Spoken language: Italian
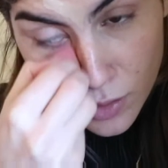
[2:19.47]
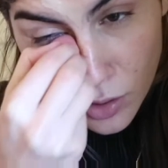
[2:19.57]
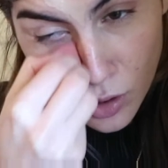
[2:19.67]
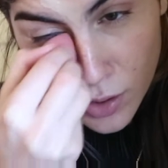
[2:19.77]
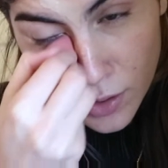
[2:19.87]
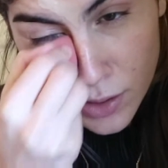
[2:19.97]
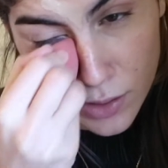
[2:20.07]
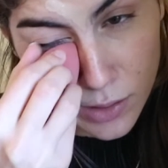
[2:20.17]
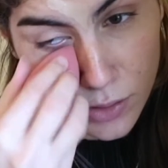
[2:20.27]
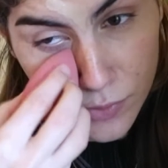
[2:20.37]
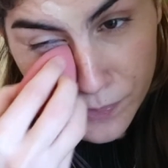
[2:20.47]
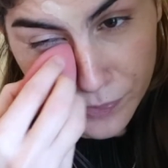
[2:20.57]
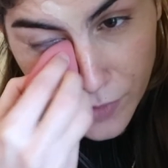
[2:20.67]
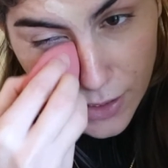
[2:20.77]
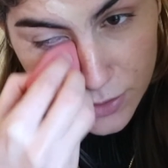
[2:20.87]
con
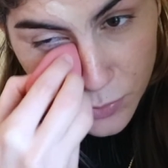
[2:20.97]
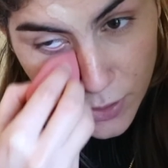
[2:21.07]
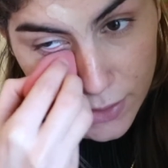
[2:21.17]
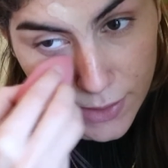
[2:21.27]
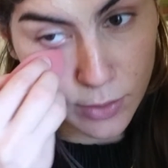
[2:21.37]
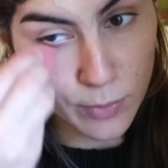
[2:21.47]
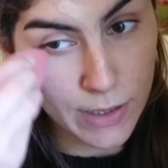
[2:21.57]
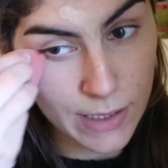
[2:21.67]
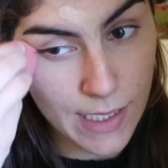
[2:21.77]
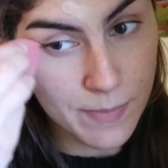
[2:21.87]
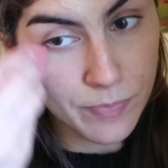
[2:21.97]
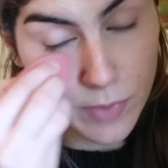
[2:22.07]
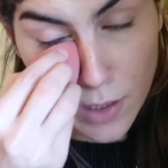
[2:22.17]
um, la spugnetta inumidita